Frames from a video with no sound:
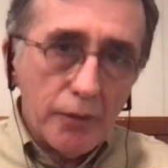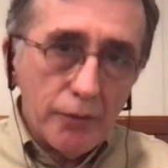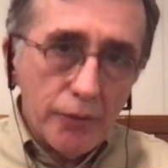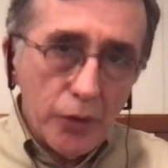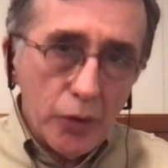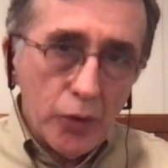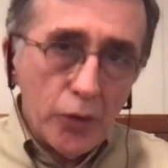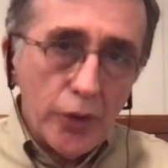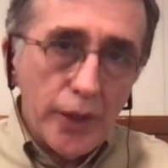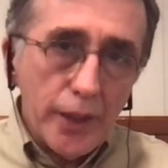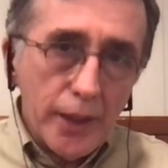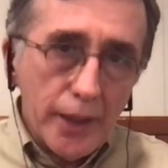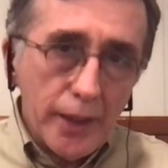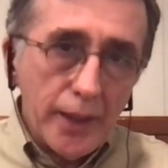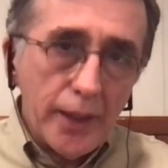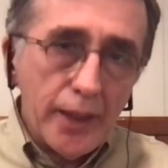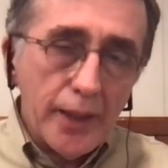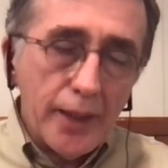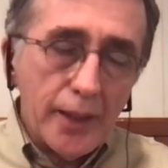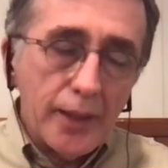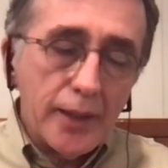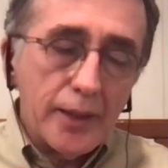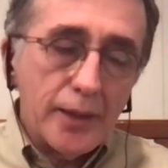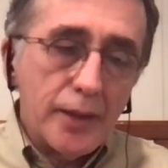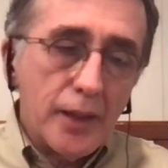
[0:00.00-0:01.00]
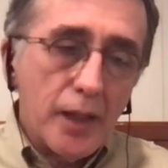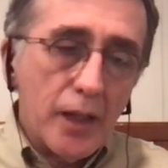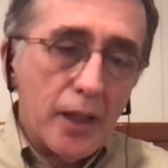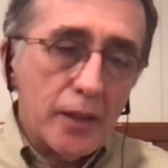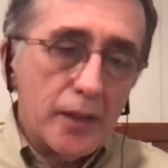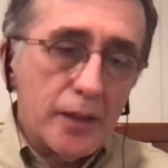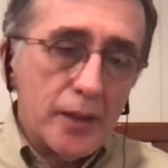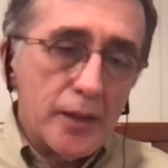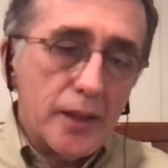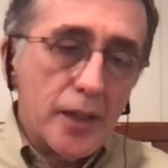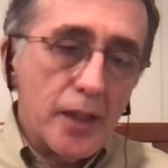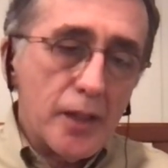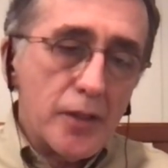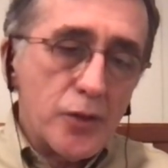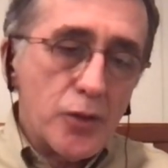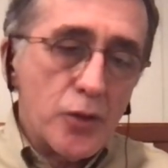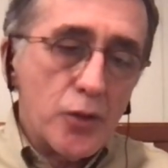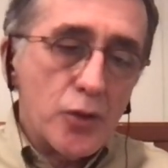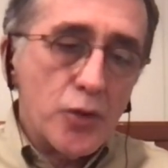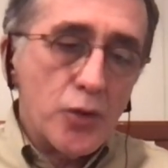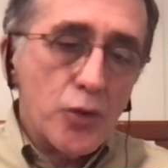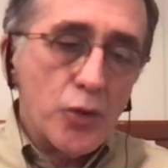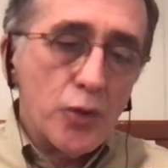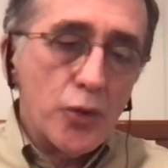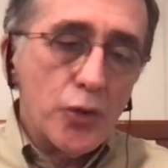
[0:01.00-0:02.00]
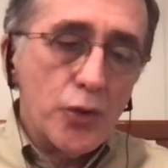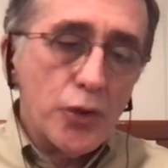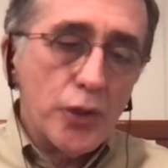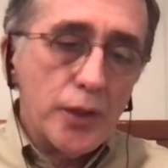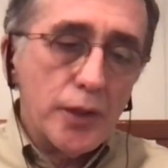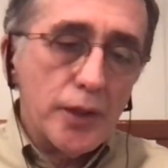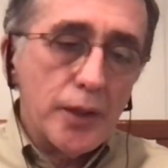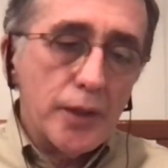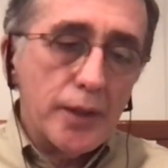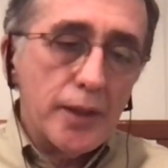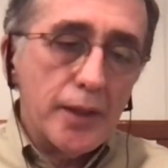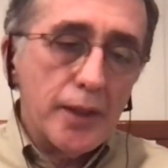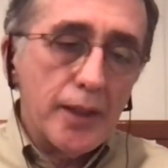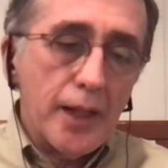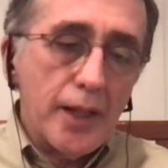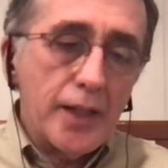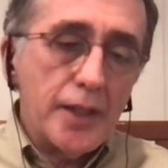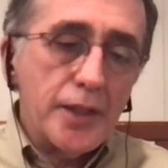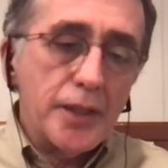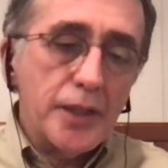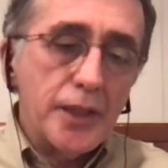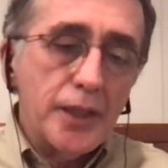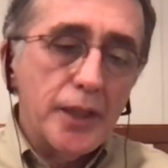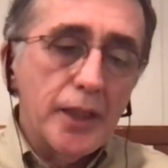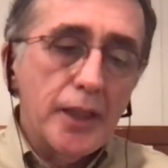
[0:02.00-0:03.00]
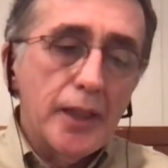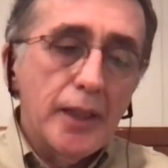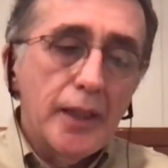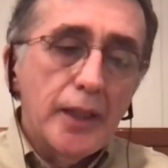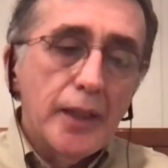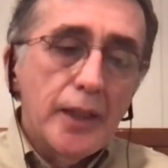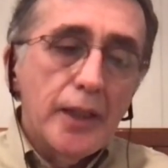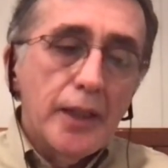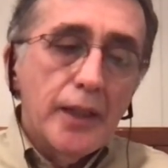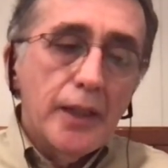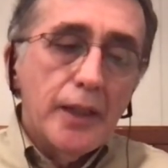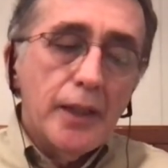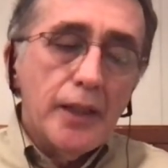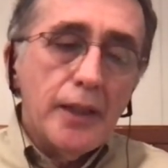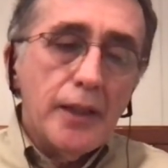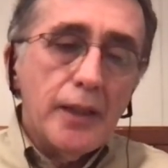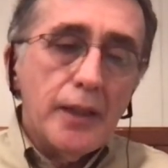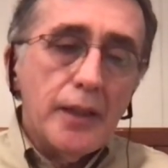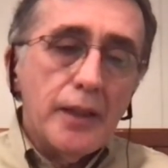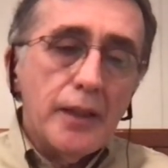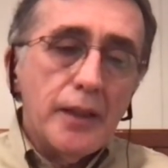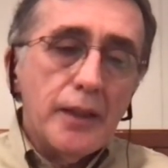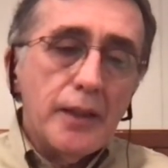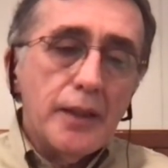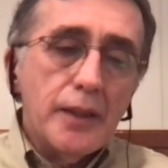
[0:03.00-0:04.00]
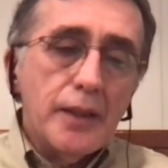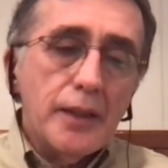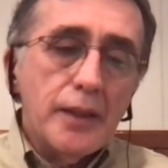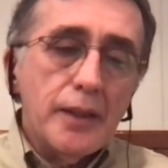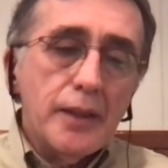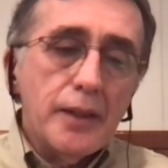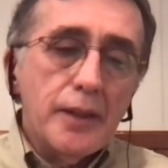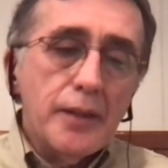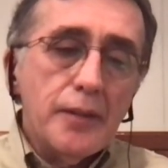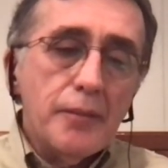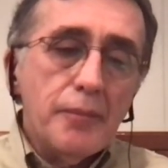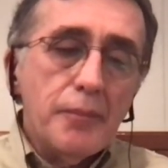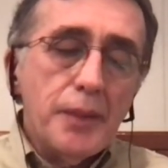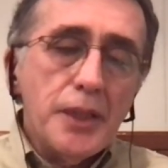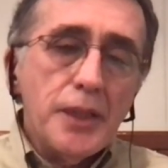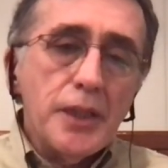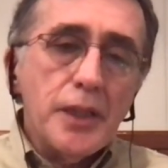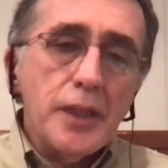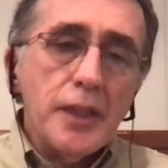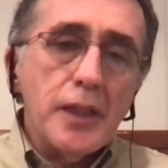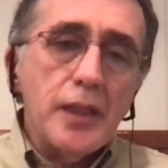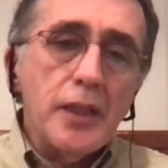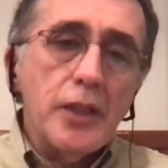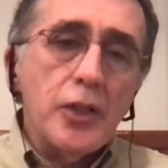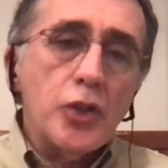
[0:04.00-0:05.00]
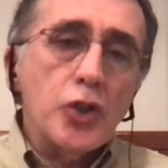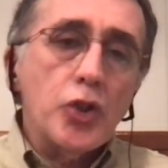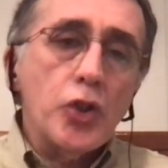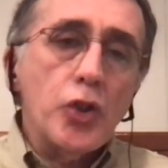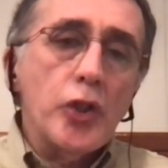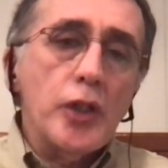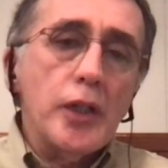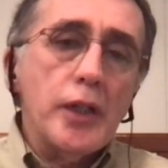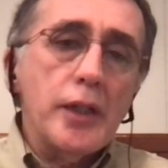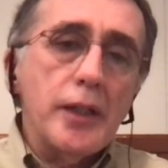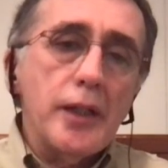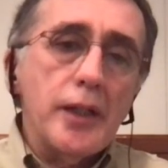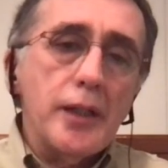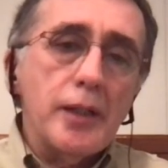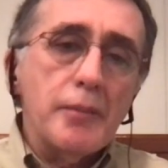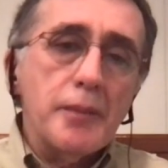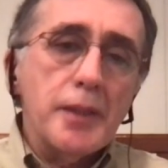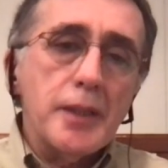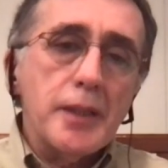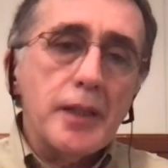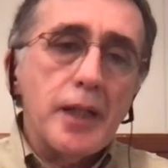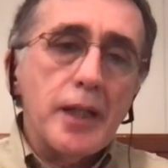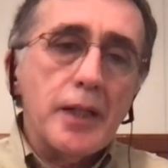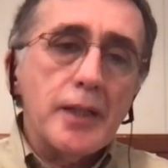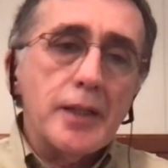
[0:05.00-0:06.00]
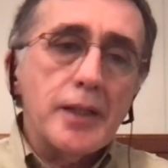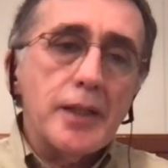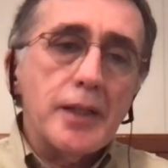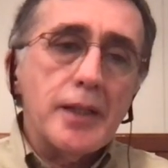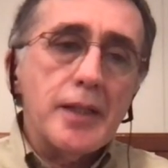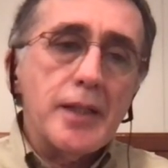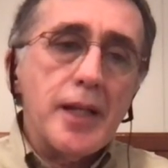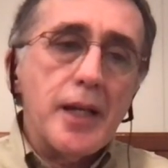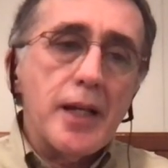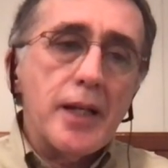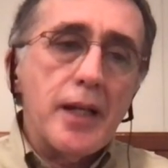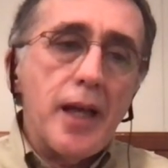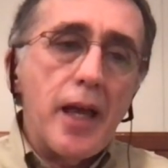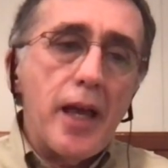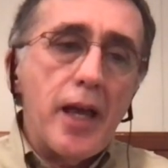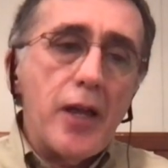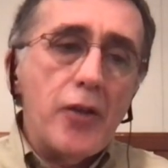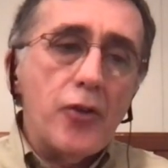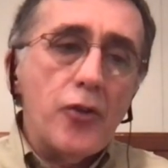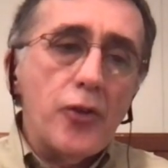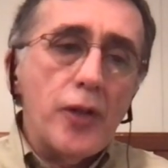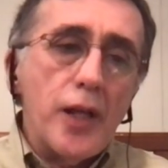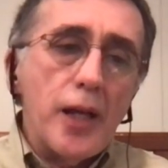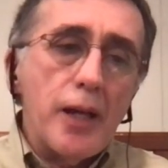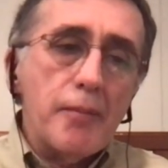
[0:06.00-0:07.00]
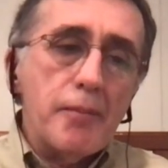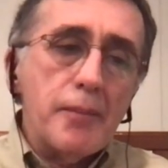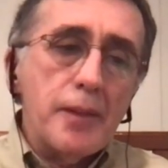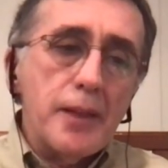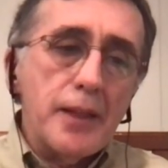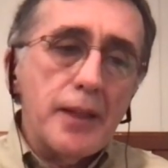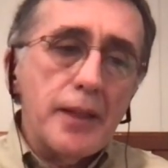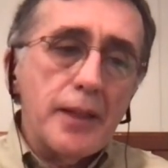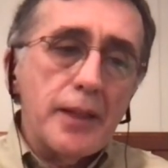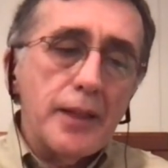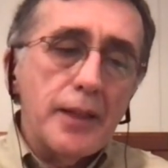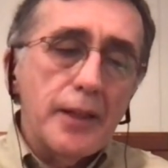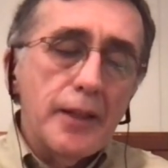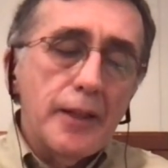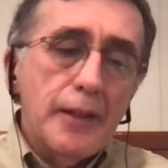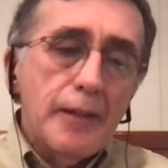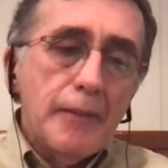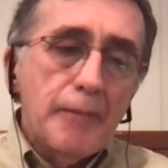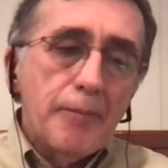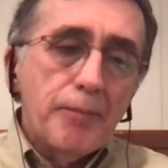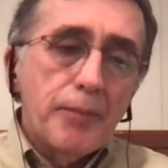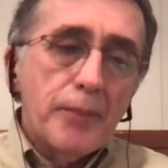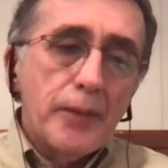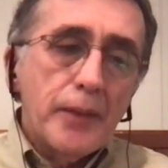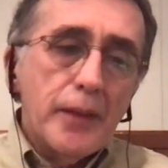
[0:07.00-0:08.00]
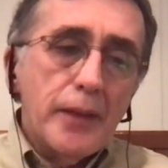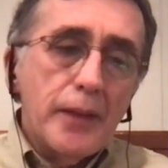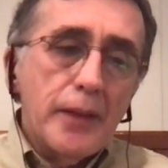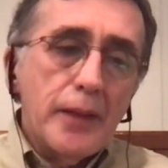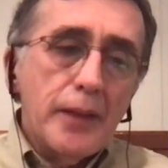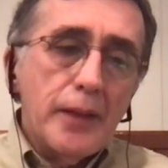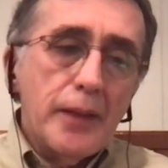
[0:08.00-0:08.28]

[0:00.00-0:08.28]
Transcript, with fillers: ve o yere tarihsel sosyoloji dediler. E, bir şekilde şöyle diyelim isterseniz yani en önemli e,